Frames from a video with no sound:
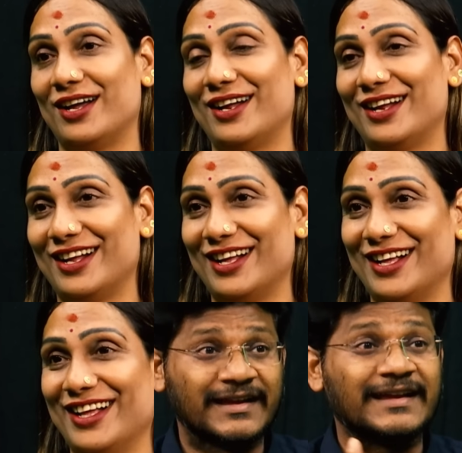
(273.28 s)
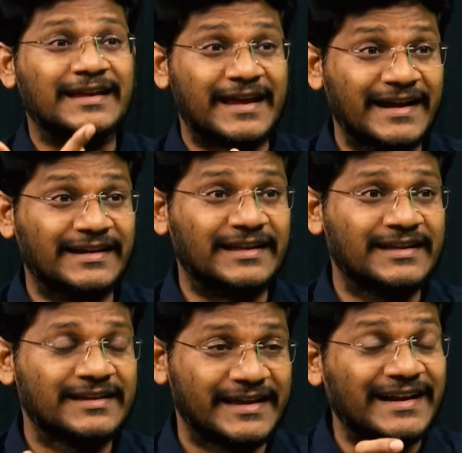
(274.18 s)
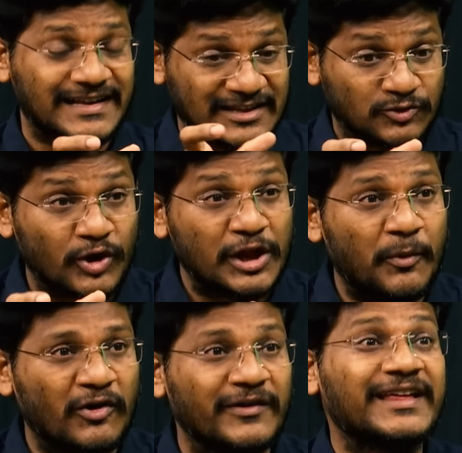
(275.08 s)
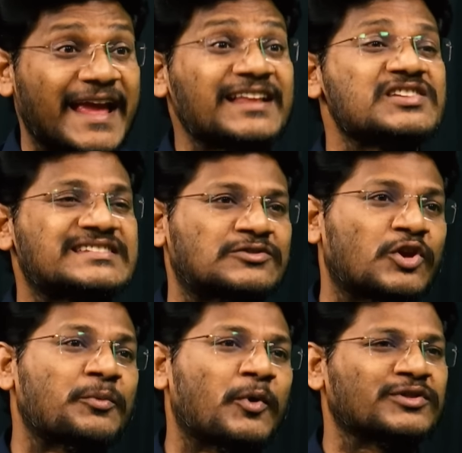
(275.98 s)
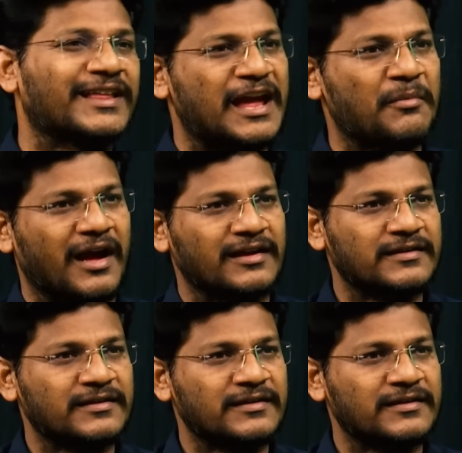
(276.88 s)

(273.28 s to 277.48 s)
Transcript: ఎక్కడ ఏంటి ఏంటి అసలు దొరికిపోవటం అంటే ఏం చేస్తే దొరికిపోతుంది ఏమో